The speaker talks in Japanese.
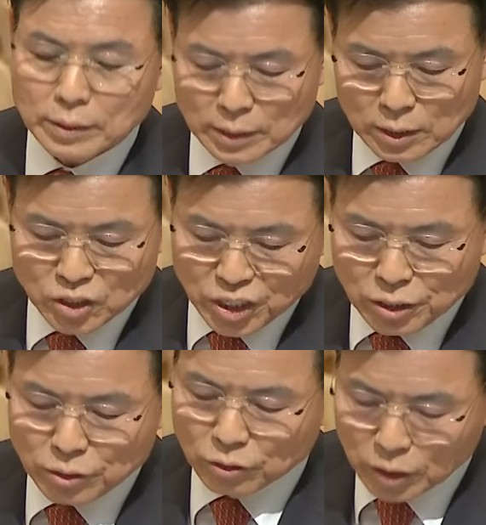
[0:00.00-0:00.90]
もし知っ
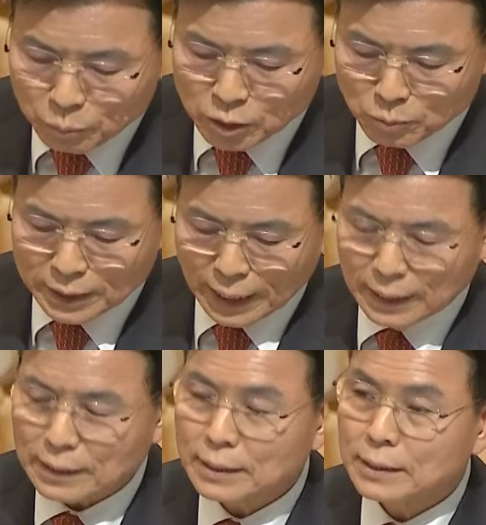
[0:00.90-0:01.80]
ていたとして
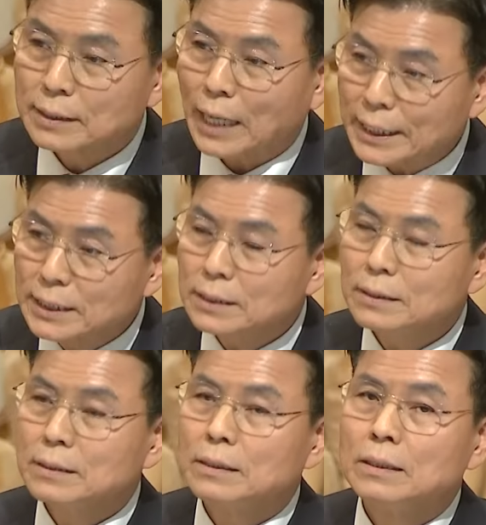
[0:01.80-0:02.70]
も守ること
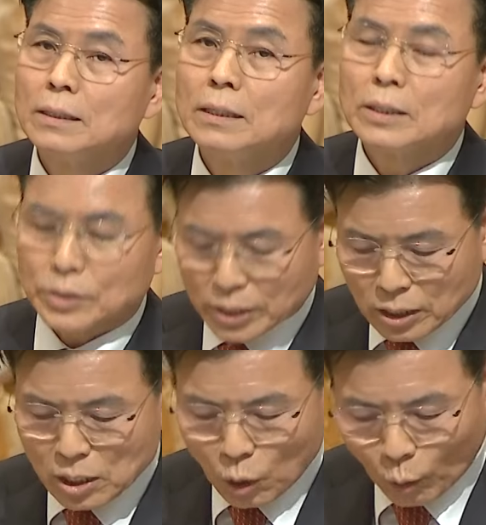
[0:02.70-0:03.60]
は難しいの
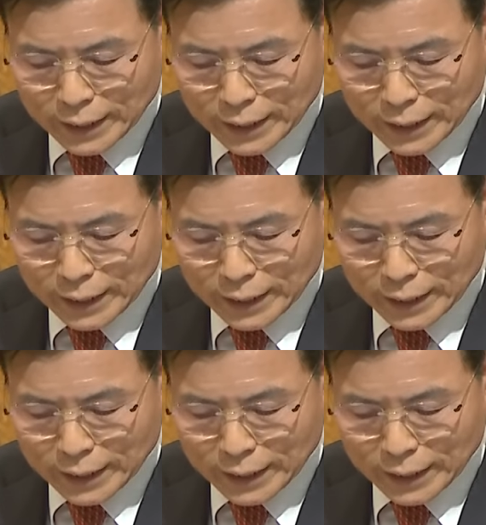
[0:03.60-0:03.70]
です